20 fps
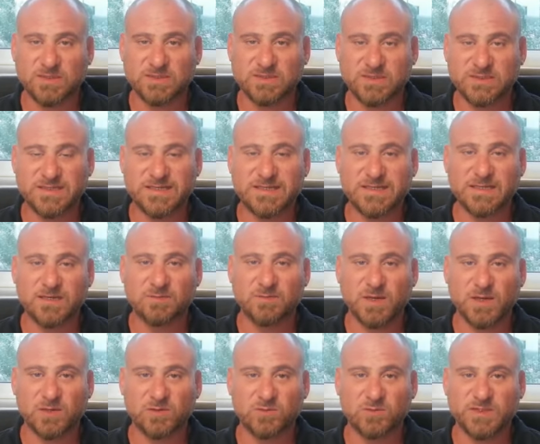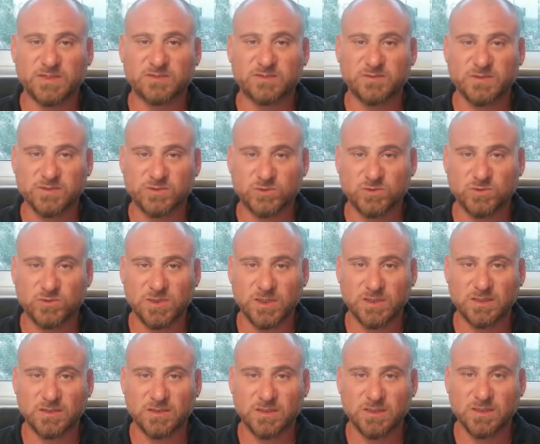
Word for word: يصير كل المعلومات منشورة